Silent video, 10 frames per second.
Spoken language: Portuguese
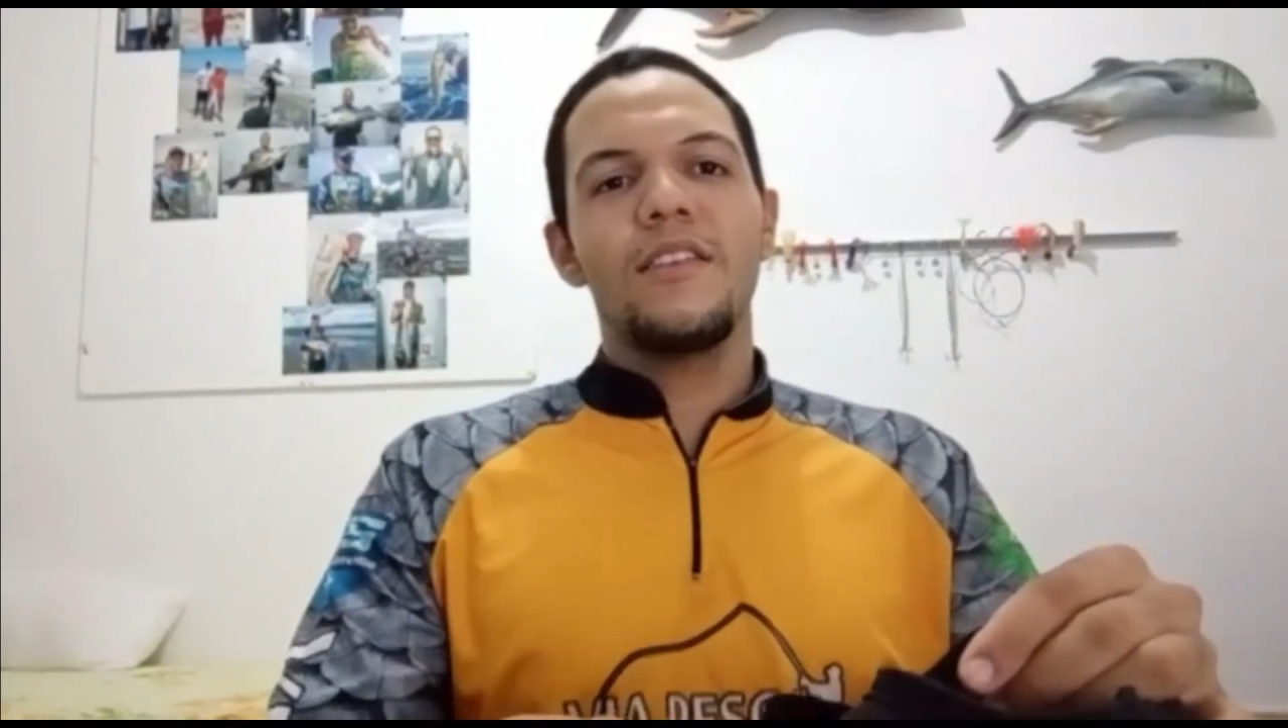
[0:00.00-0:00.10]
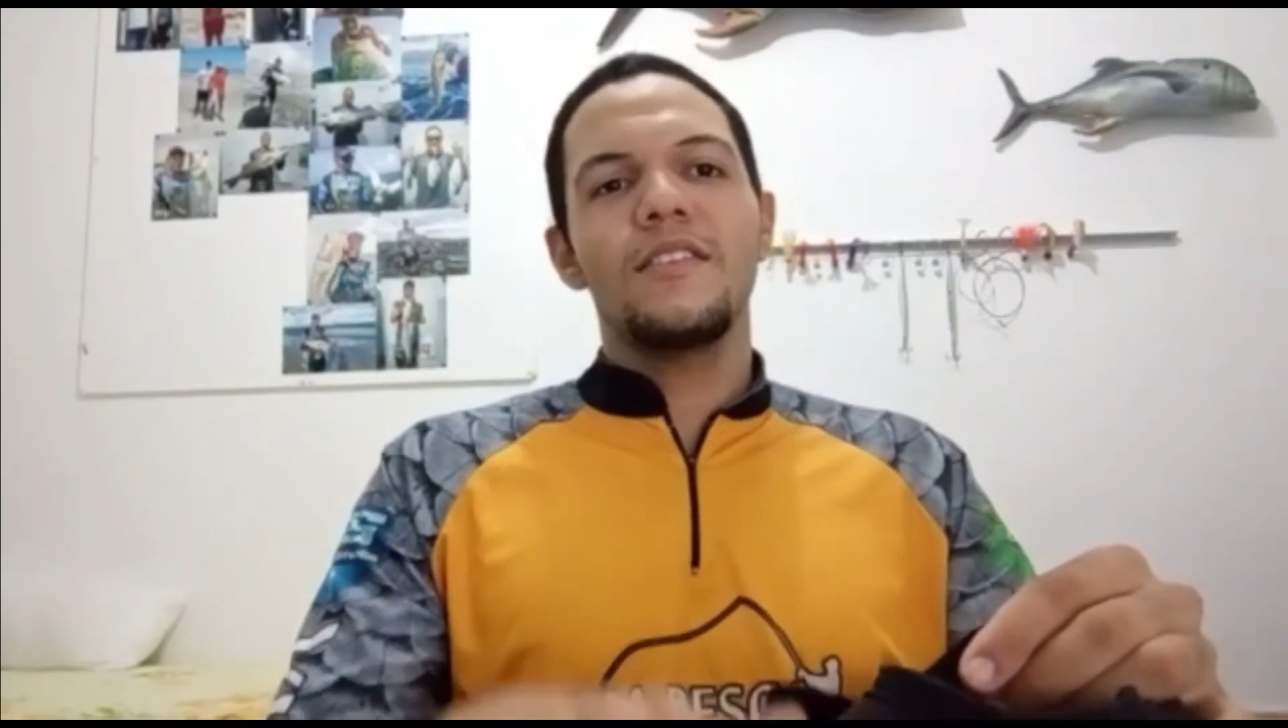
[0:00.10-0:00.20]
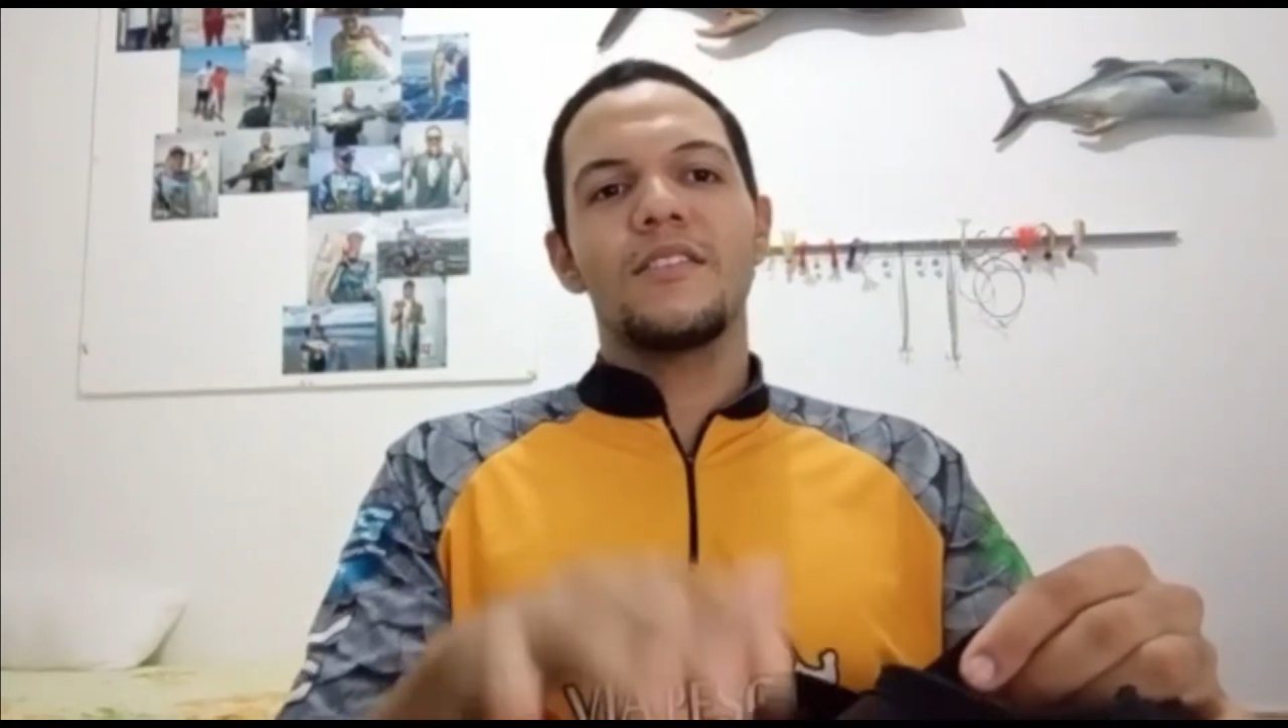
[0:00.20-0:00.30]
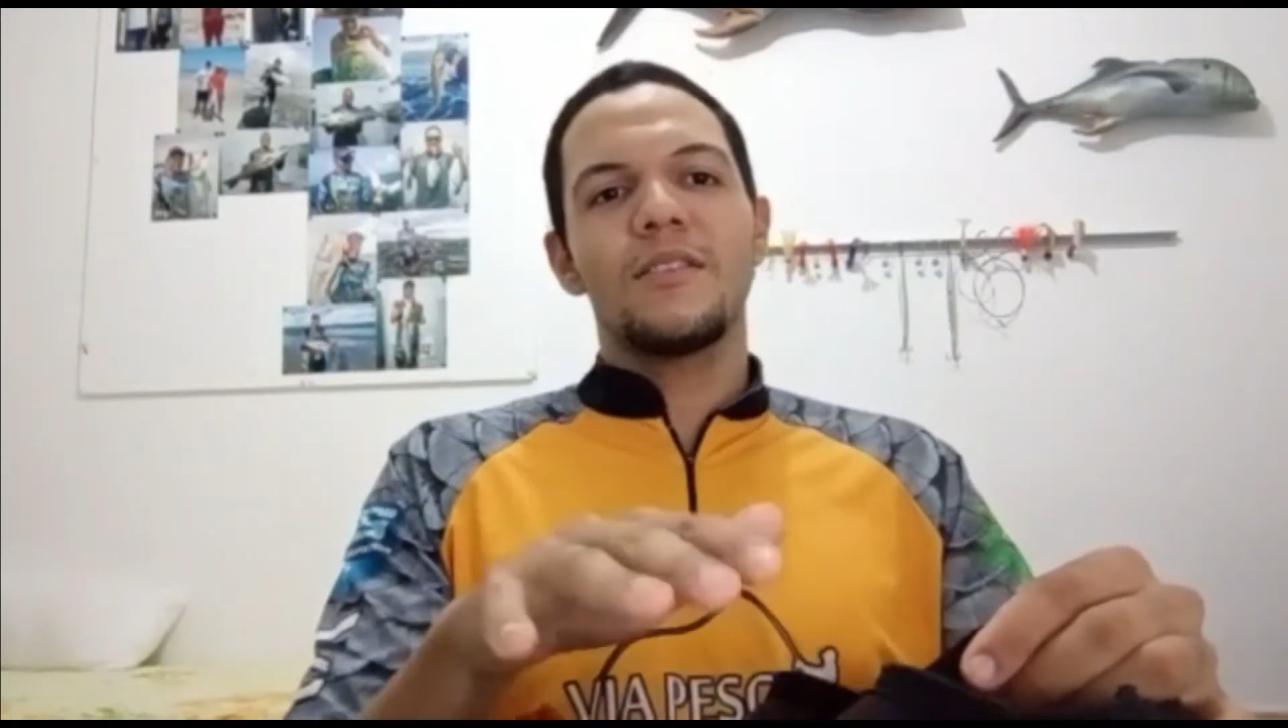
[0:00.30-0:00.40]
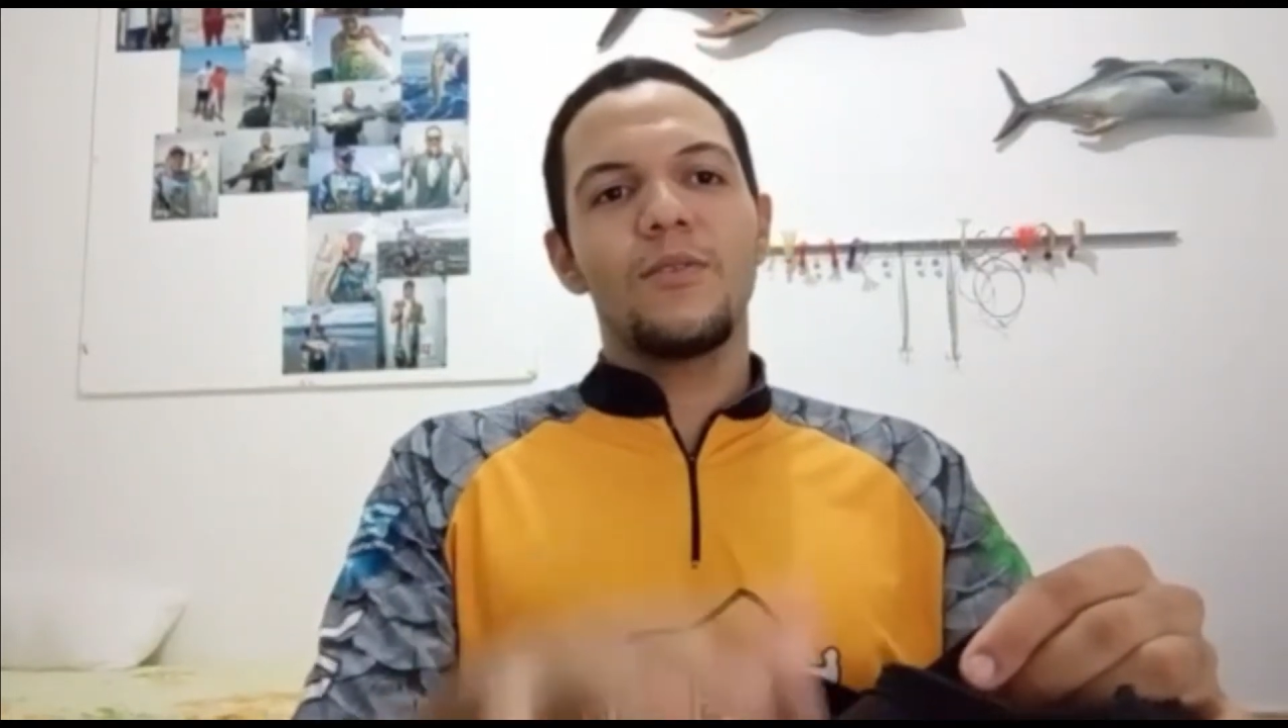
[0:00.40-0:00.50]

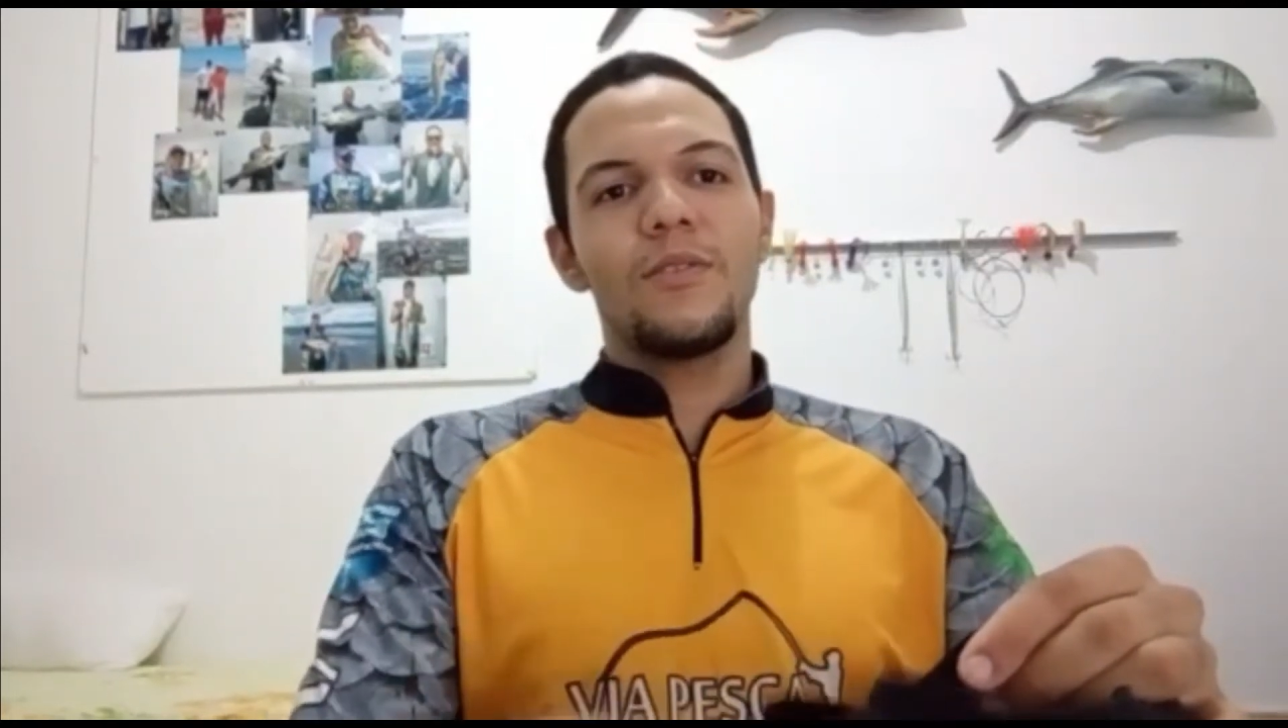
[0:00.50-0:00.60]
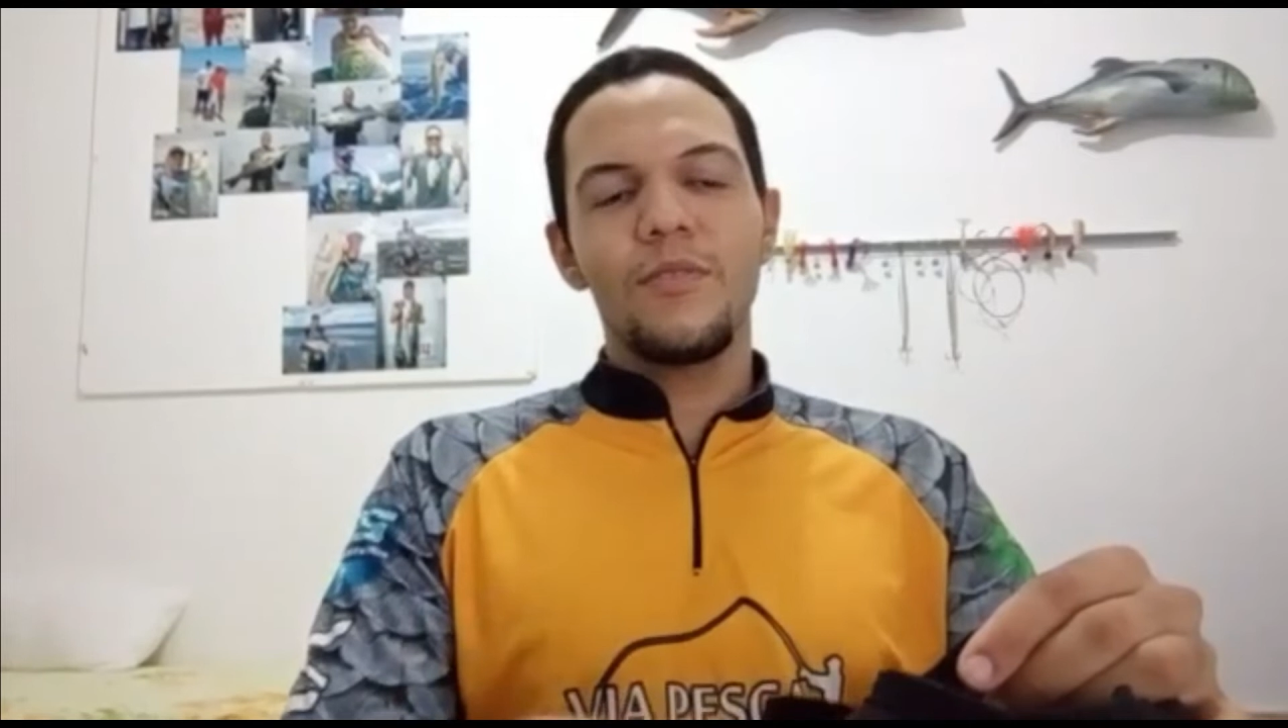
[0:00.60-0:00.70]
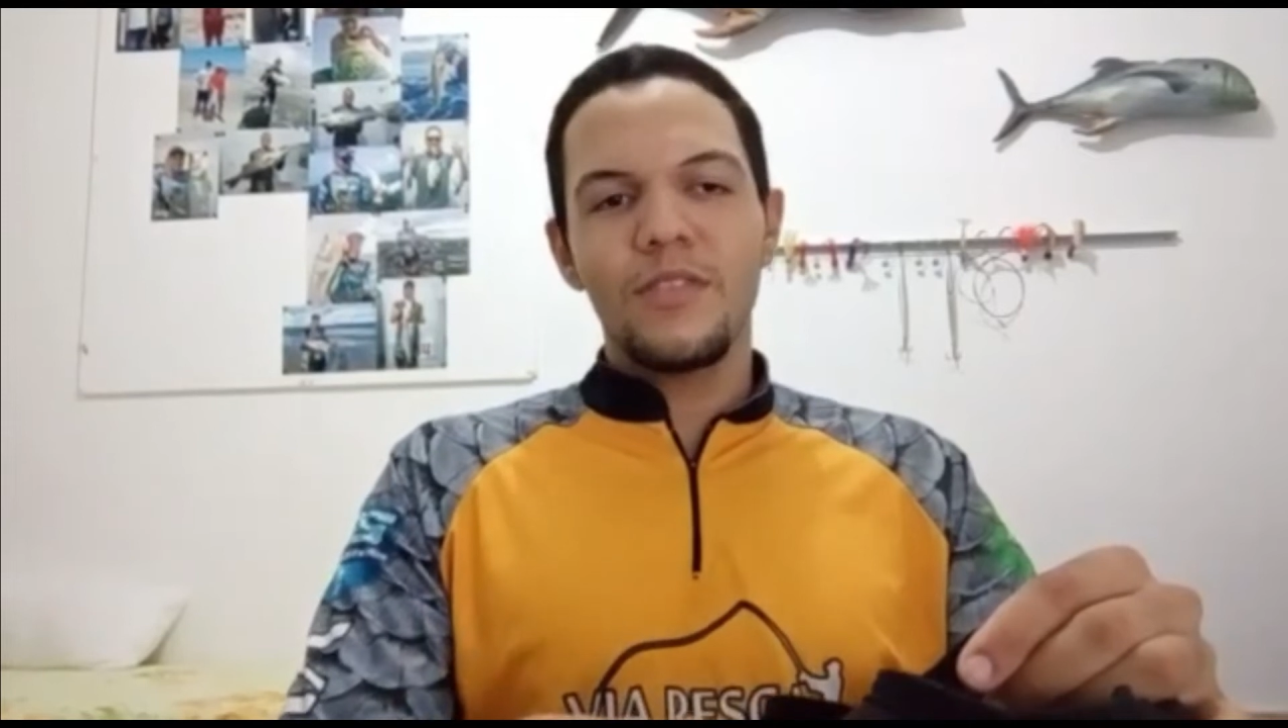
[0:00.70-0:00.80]
aquisição que